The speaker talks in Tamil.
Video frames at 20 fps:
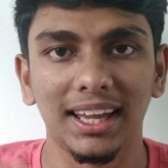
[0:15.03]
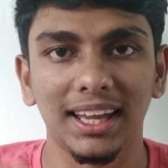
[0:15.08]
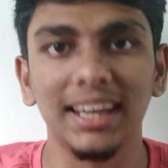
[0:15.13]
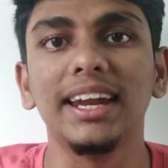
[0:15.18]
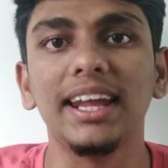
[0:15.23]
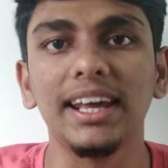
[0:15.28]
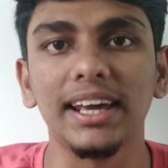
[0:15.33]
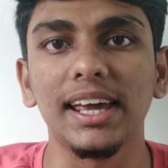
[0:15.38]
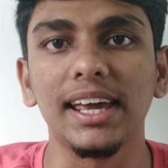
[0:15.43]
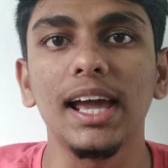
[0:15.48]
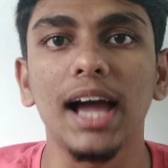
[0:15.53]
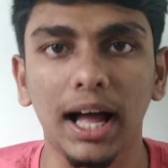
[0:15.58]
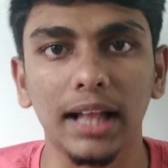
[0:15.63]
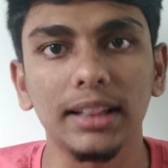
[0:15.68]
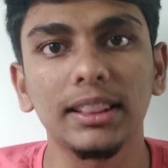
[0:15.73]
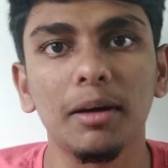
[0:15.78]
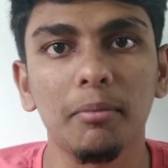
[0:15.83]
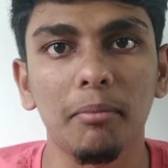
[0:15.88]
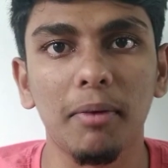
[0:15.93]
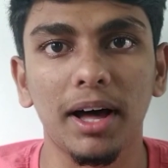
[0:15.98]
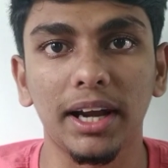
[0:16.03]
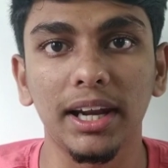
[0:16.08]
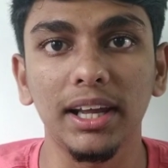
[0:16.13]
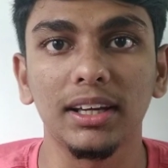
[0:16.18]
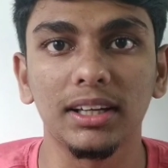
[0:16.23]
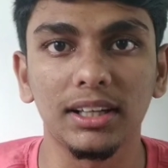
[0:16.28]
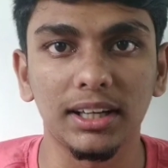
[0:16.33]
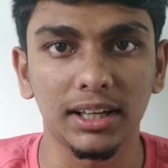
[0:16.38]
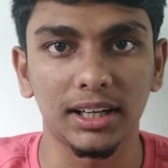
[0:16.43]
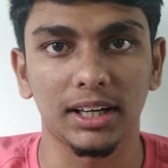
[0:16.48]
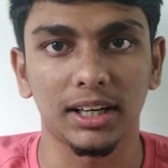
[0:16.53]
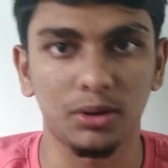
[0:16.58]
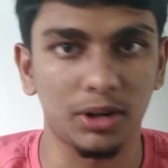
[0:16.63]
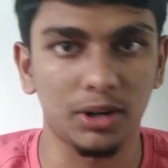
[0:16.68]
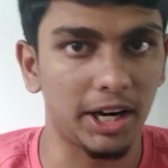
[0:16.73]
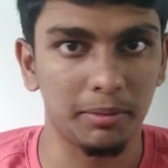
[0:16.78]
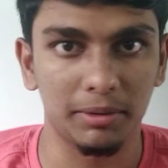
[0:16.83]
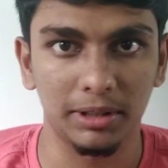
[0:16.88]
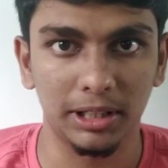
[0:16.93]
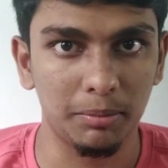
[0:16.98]
இன்னைக்கு அந்த மாதிரி இருக்கிற
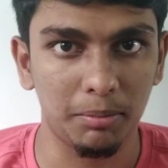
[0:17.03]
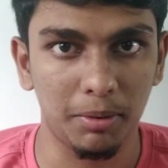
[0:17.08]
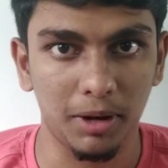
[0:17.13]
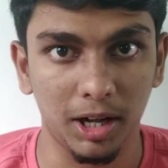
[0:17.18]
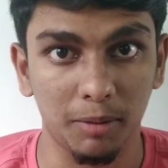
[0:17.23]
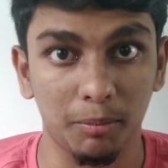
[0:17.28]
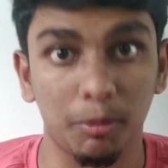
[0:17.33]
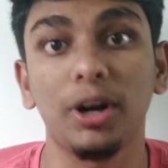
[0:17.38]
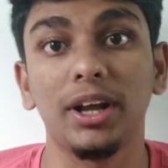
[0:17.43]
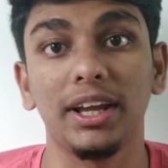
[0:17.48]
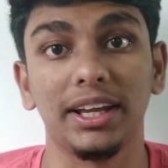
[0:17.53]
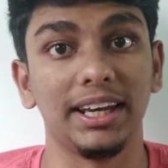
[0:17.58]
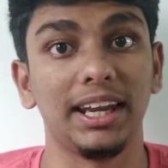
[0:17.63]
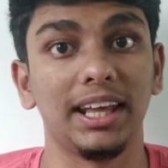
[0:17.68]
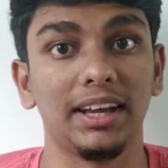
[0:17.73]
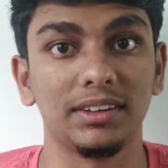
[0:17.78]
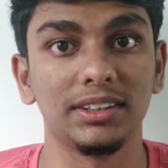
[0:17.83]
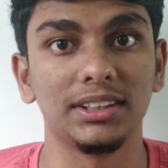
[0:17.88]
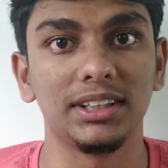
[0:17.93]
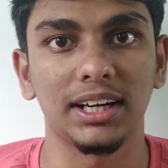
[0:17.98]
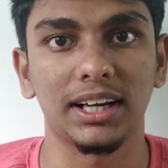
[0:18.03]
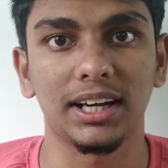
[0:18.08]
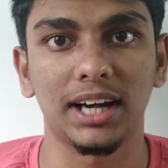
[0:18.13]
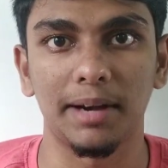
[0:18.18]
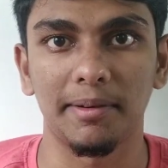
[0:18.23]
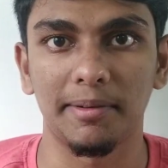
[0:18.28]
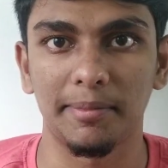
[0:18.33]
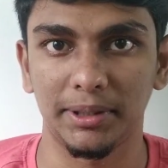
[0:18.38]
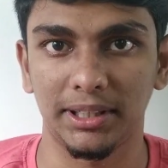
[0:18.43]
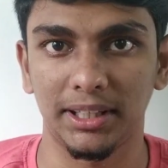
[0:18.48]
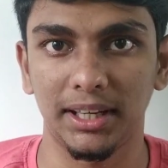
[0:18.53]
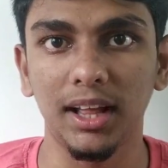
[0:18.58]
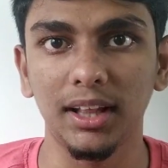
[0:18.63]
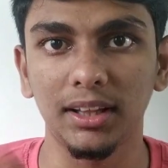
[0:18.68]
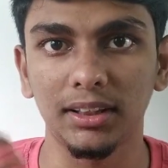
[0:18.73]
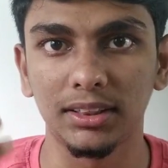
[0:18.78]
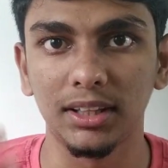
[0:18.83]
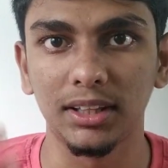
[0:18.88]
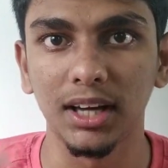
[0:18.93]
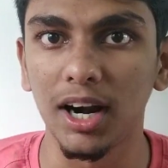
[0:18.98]
ஒரு அனிமல் தான் பார்க்க போகிறோம் இன்னைக்கு வந்து இருக்கிற அனிமல் பார்த்தீங்கன்னா
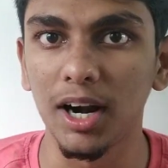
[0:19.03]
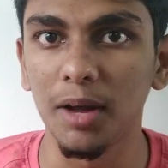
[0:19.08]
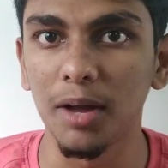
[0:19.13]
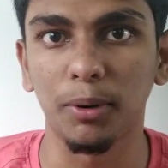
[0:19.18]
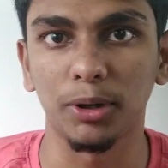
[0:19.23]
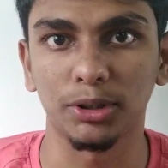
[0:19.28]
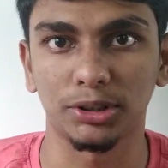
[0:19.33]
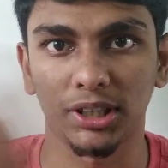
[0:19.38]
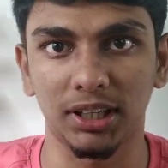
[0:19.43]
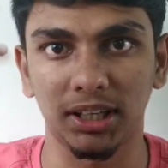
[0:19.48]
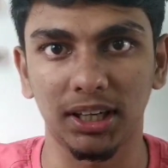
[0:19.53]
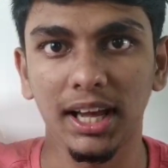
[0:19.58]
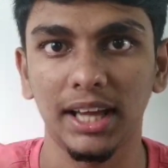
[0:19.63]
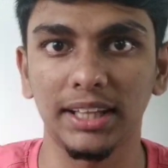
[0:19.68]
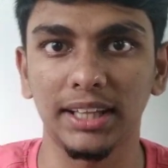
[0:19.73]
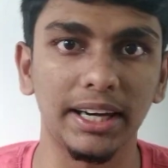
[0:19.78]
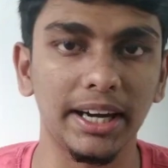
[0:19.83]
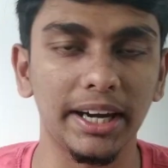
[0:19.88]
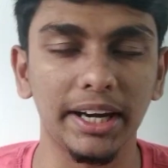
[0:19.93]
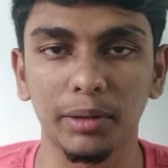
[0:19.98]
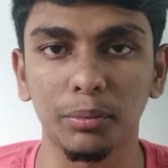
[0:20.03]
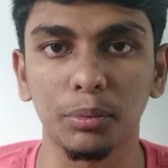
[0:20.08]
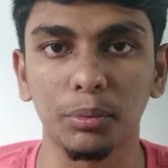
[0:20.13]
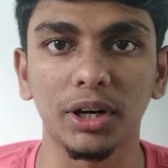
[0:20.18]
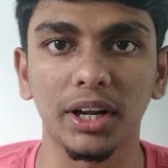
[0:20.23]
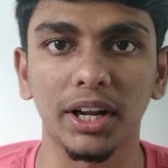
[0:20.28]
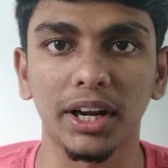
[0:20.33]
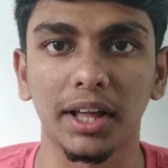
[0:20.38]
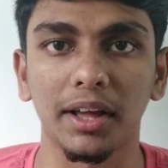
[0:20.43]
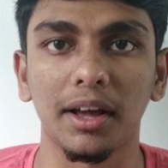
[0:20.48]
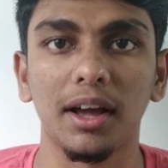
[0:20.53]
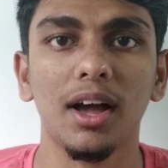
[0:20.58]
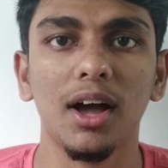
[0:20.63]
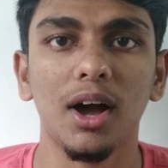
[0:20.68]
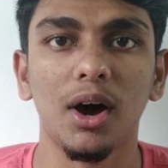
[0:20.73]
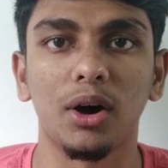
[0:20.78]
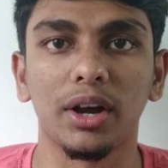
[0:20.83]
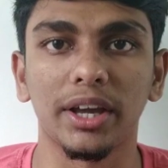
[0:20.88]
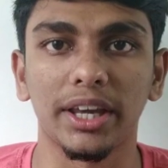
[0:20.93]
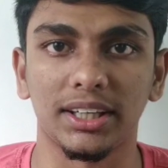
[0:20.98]
தேர்டு போர்ஷனில் இந்த லீடர் போர்டில் இருக்குது
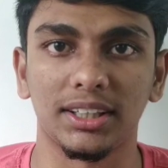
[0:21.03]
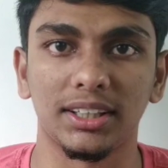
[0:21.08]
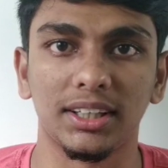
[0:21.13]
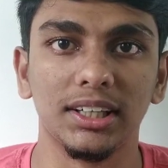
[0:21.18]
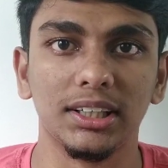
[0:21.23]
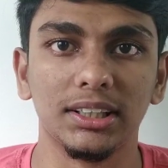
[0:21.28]
ஓகே